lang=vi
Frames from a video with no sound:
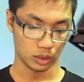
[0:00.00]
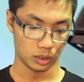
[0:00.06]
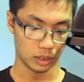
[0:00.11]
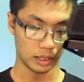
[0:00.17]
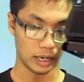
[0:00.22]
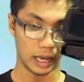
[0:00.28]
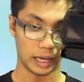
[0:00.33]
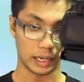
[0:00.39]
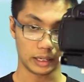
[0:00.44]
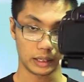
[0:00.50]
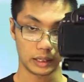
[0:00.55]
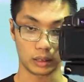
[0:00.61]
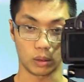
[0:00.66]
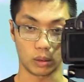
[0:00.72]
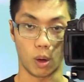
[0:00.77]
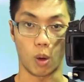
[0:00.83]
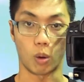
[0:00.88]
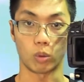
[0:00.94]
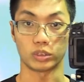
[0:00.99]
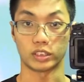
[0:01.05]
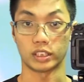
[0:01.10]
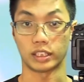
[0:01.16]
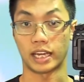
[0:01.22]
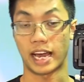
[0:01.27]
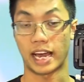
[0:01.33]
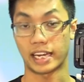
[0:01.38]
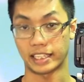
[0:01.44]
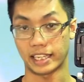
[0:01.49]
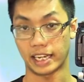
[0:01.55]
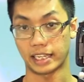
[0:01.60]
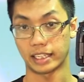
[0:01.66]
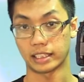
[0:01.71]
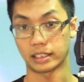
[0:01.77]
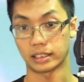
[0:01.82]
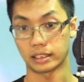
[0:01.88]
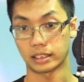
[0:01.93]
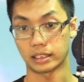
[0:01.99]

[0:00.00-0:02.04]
Tới đây độ chừng 2 giây